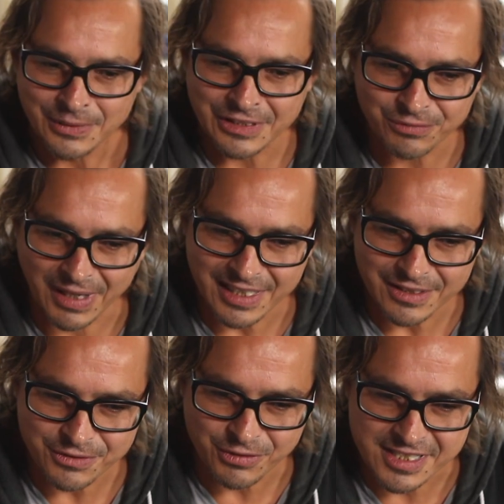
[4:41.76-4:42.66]
Und es war ja
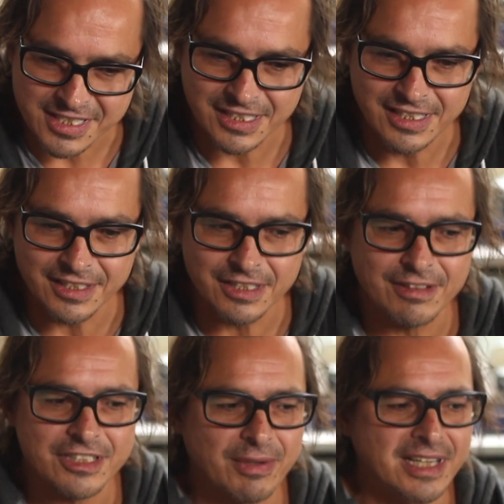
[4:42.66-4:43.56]
das Faszinierende,
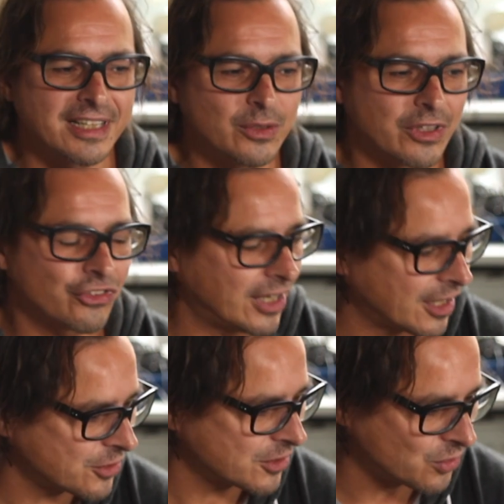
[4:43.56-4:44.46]
weil es war ja nicht nur ein
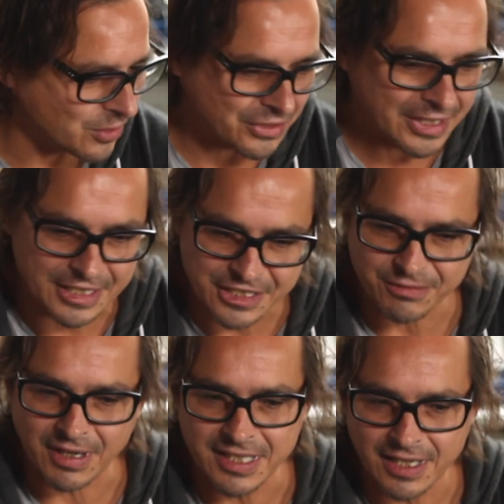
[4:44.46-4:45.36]
Schlagzeugsolo, sondern
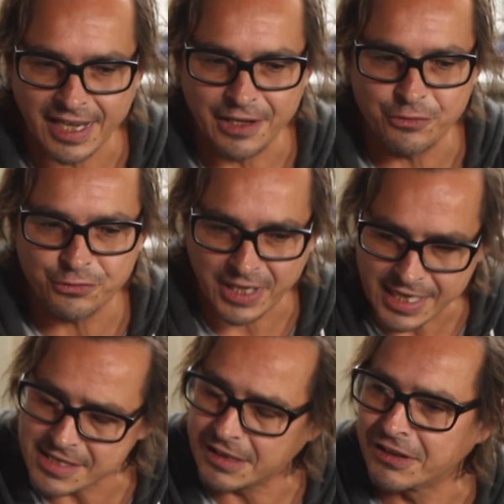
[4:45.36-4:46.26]
es war ja ein
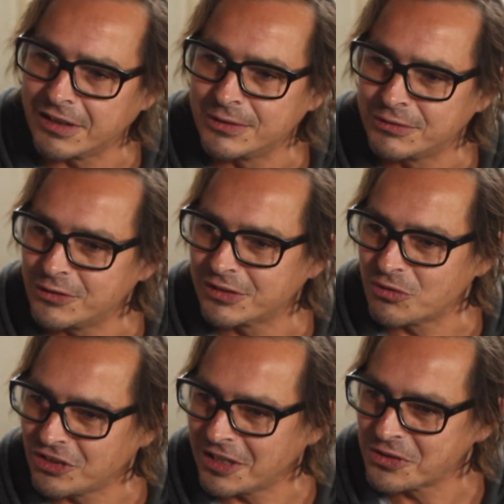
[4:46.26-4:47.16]
Phaser drauf auf
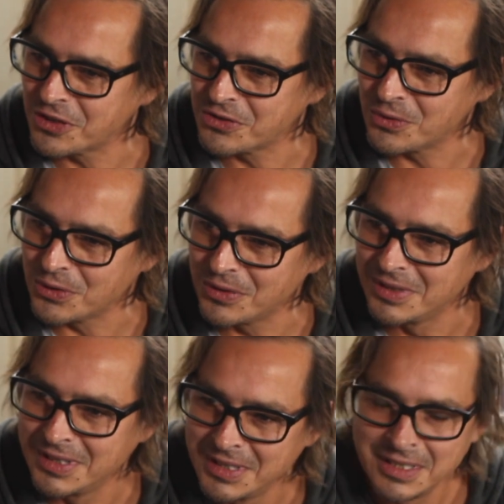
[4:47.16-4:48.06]
dem Schlagzeugsolo.
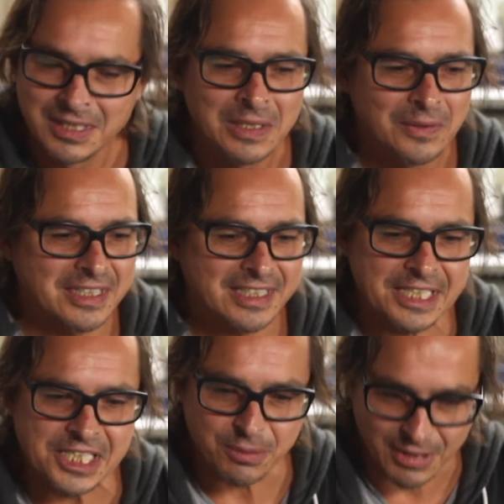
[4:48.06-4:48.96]
Ach so. Und es
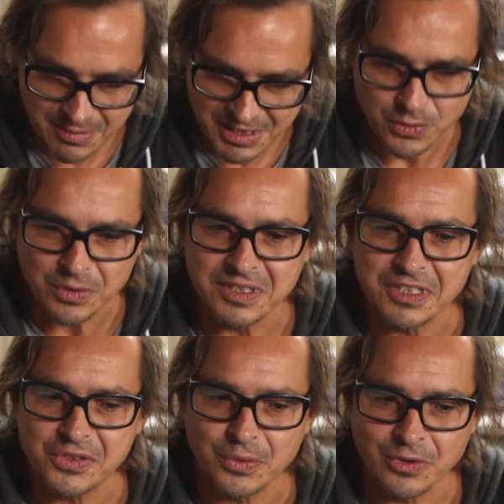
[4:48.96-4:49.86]
geht zwei Minuten,
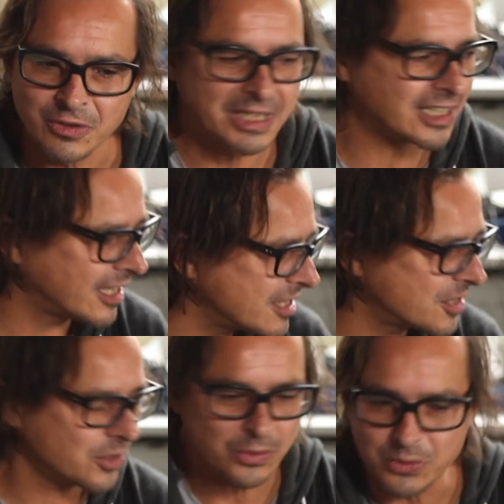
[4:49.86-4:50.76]
das Solo. Man
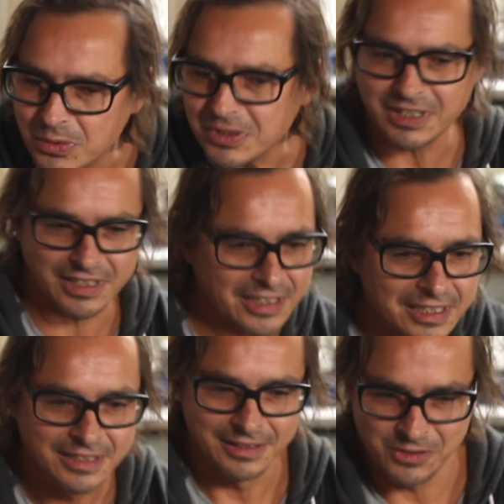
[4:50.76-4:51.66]
tanzt so durch
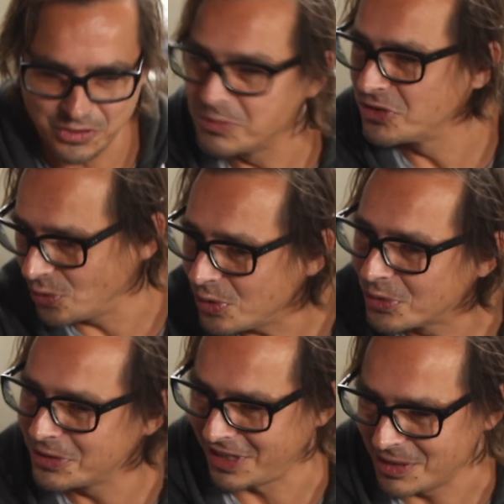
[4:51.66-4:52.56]
zu einem
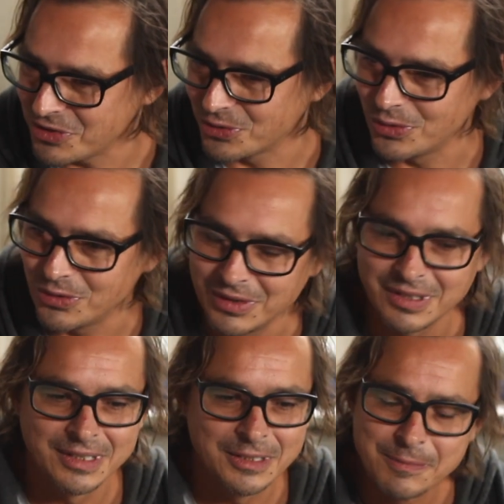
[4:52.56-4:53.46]
Solo, Drum-Solo. Aber war
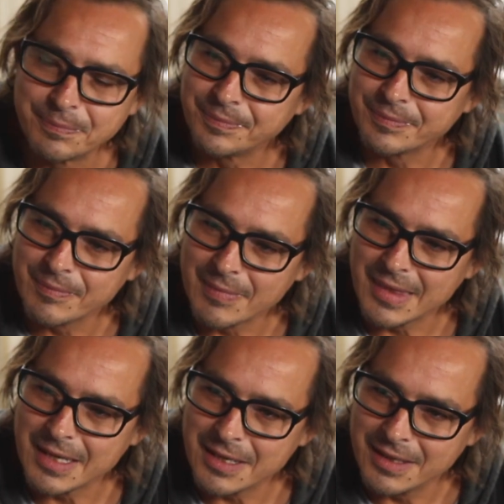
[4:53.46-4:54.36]
das damals schon ein
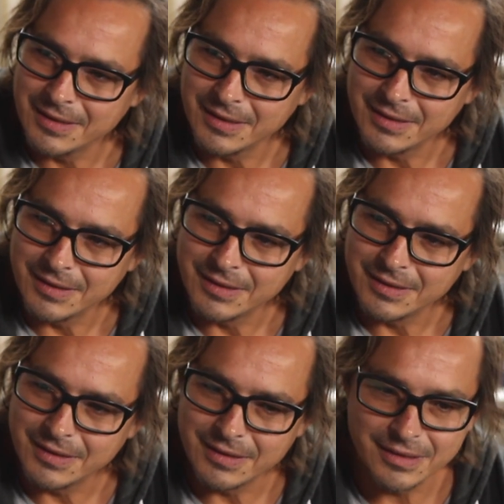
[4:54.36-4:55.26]
analoger, gab es das
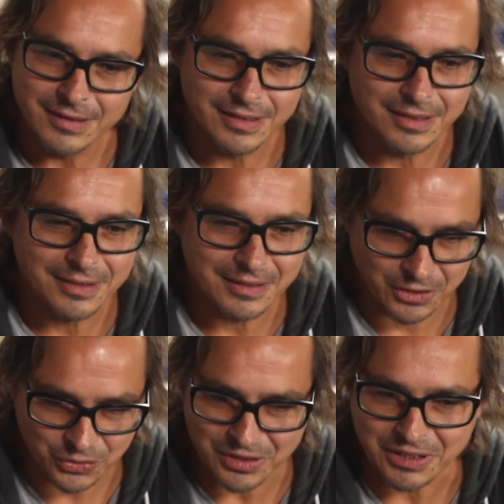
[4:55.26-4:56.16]
Gerät Phaser damals
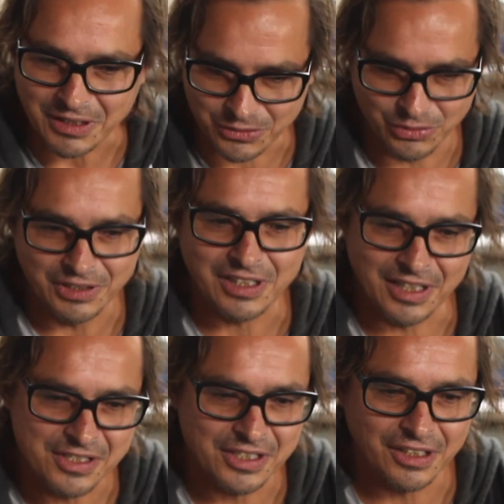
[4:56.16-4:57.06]
natürlich, schon oder haben die das irgendwie
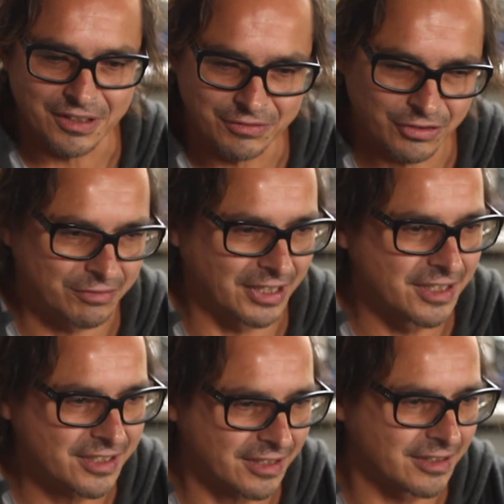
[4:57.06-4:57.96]
mit Band? Sicher. Von
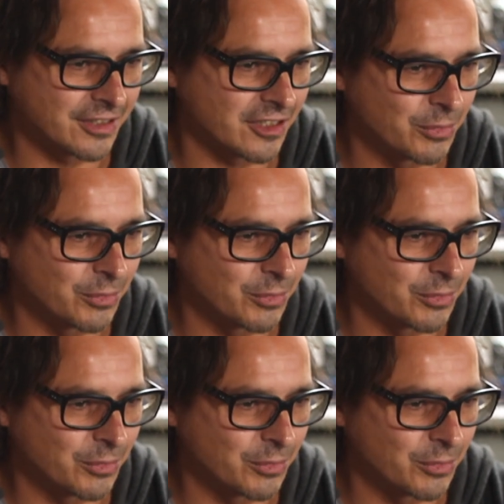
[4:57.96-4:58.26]
wann okay. ist denn das?